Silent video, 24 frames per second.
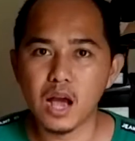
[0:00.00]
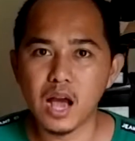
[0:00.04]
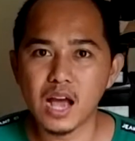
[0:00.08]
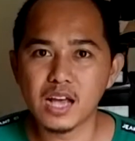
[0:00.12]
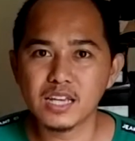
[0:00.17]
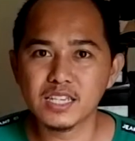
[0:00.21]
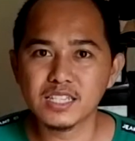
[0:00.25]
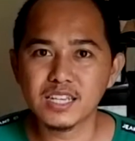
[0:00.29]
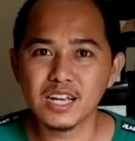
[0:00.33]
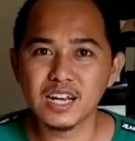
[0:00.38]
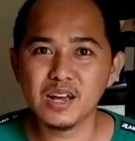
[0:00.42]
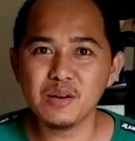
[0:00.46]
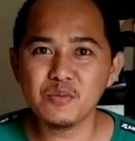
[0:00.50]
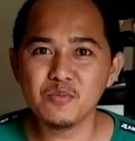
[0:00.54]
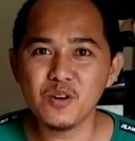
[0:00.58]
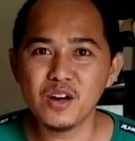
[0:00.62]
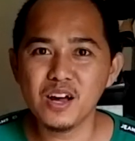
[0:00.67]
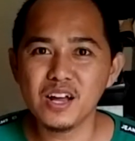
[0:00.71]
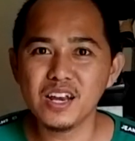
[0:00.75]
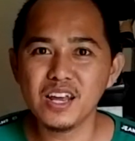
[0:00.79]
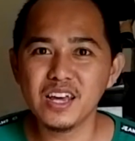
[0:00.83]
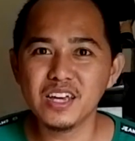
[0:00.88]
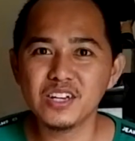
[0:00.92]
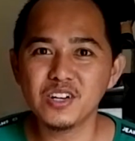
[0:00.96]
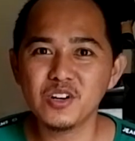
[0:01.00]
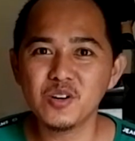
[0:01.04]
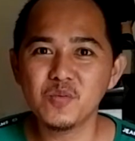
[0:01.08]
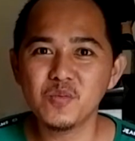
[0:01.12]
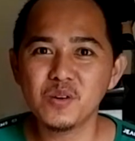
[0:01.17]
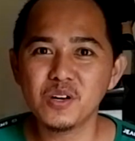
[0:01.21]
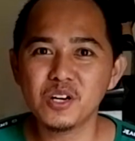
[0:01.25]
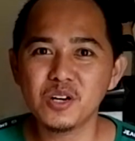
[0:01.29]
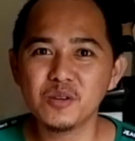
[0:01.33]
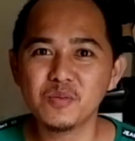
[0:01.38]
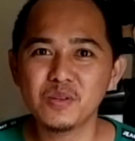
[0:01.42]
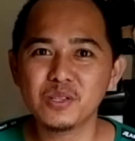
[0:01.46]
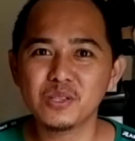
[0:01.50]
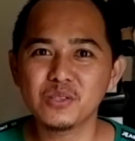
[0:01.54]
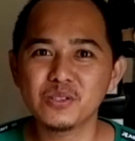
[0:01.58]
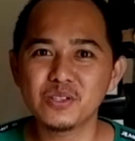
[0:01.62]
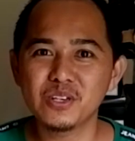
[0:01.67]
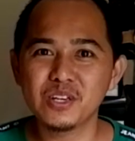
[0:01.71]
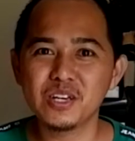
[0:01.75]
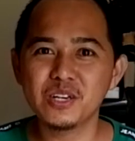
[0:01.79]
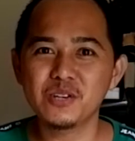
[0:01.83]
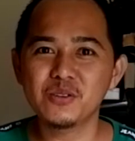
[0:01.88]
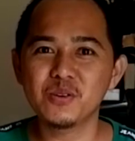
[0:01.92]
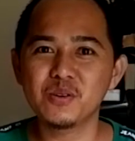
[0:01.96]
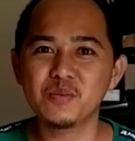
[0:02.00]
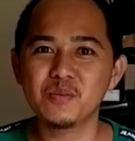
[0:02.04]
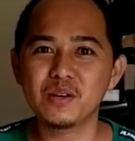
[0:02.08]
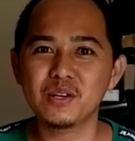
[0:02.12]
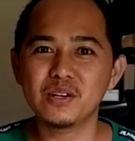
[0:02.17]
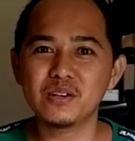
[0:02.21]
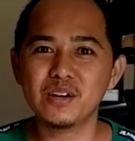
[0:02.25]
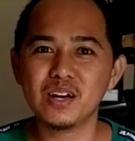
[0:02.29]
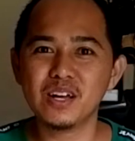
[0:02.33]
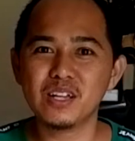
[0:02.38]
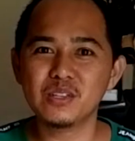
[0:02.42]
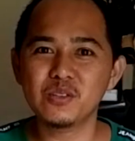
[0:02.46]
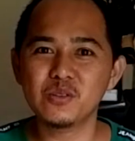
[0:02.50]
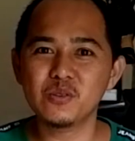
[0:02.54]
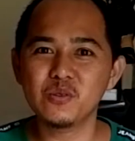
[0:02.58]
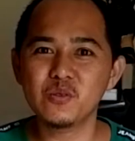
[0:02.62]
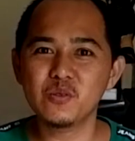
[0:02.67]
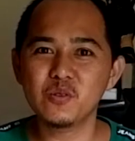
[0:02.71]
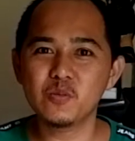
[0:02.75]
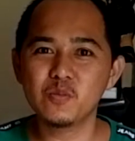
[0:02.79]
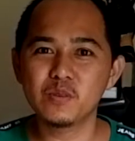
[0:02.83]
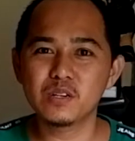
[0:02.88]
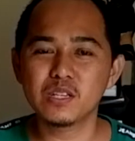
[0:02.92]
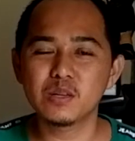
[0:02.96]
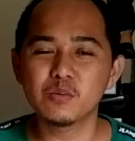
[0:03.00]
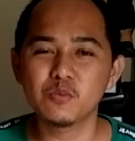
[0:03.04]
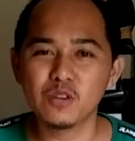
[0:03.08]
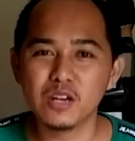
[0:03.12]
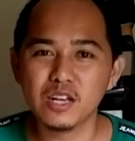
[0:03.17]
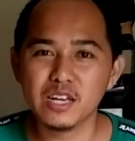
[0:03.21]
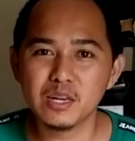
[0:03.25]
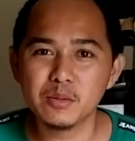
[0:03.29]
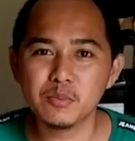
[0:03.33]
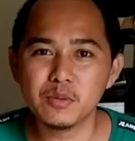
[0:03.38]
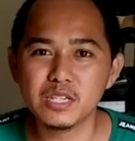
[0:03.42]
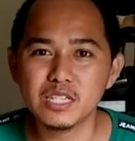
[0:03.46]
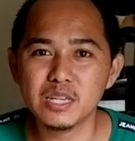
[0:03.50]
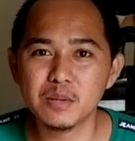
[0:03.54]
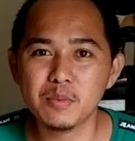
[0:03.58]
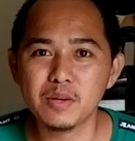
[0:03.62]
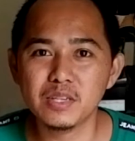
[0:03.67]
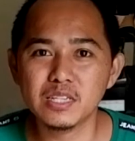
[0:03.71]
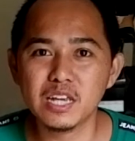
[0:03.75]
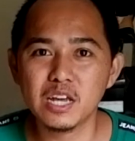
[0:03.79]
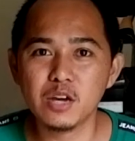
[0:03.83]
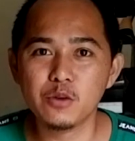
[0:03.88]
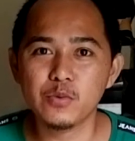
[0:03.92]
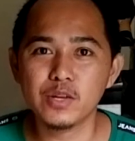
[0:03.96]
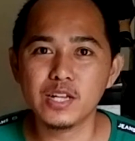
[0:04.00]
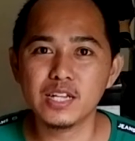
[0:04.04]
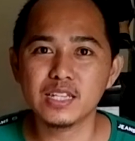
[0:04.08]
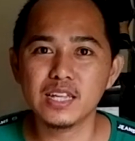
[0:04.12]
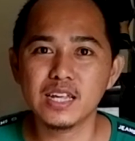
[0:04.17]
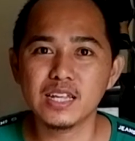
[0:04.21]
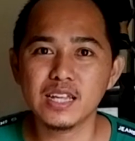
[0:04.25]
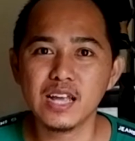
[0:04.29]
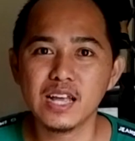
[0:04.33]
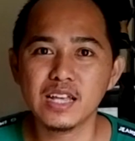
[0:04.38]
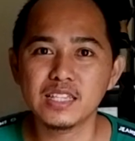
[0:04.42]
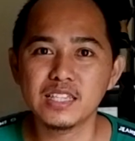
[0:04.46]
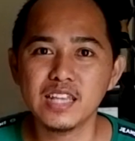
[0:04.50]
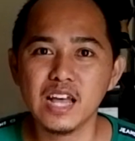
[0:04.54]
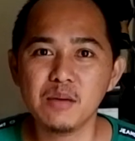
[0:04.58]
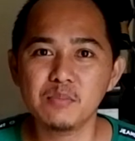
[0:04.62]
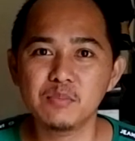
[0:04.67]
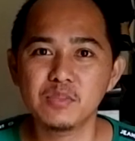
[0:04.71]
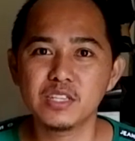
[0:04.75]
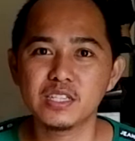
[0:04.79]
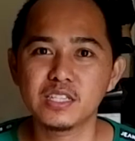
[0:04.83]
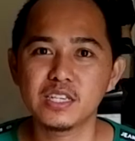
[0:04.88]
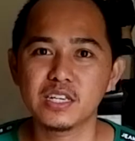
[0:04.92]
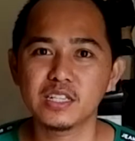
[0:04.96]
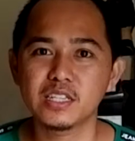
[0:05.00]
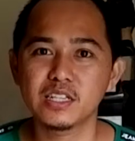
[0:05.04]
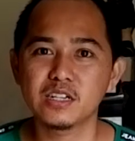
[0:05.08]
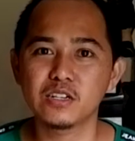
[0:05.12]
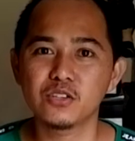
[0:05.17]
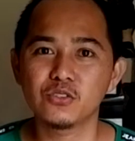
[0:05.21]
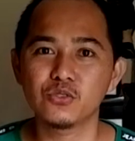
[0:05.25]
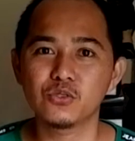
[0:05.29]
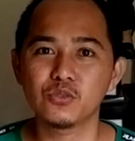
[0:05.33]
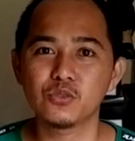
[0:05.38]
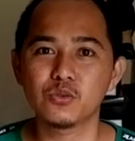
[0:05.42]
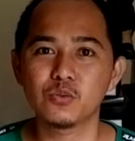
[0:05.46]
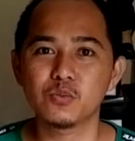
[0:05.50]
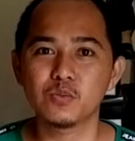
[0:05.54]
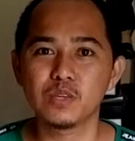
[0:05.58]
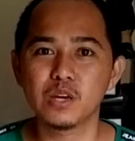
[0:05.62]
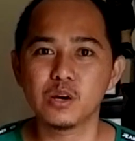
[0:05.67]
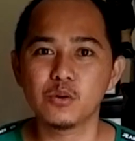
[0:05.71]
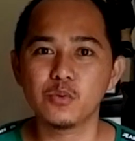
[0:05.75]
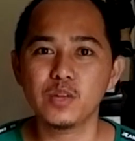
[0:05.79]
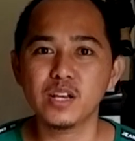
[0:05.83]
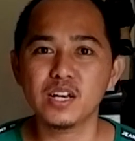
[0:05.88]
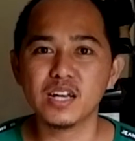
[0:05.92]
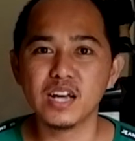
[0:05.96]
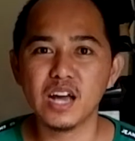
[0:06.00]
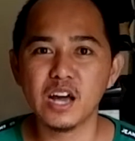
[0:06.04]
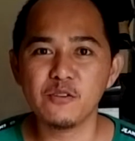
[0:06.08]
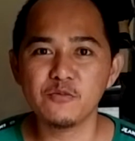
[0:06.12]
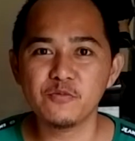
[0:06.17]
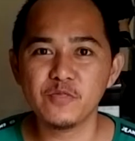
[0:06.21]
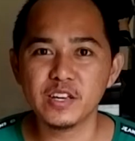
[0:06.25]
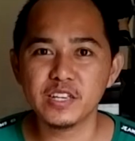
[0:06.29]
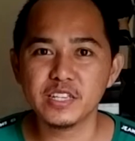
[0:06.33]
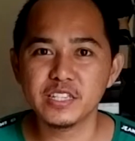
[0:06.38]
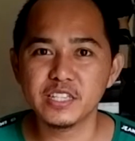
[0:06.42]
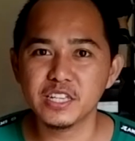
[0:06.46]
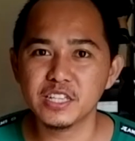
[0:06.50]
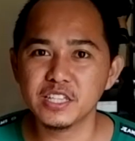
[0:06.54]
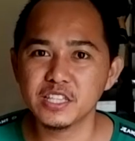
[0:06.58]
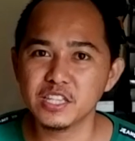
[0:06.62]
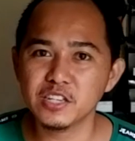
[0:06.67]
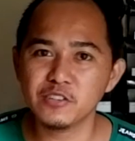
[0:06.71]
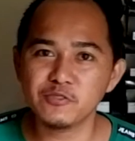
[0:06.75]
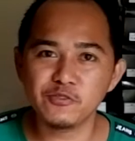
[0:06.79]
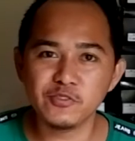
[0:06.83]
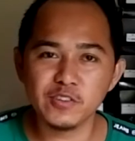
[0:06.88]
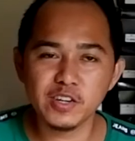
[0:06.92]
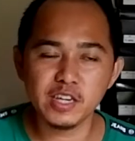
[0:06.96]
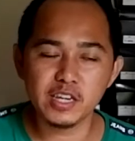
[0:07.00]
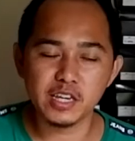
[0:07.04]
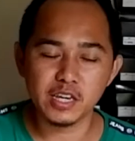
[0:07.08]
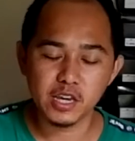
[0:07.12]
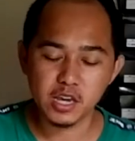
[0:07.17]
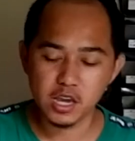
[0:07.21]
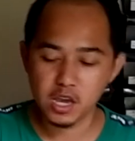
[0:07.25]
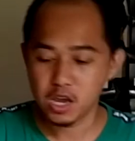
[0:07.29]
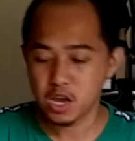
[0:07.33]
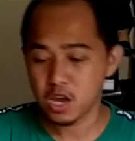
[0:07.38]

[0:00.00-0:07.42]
Assalamualaikum warahmatullahi wabarakatuh Bertemu lagi bersama saya Will dan Adam di channel YouTube-nya Wilka Fashion TV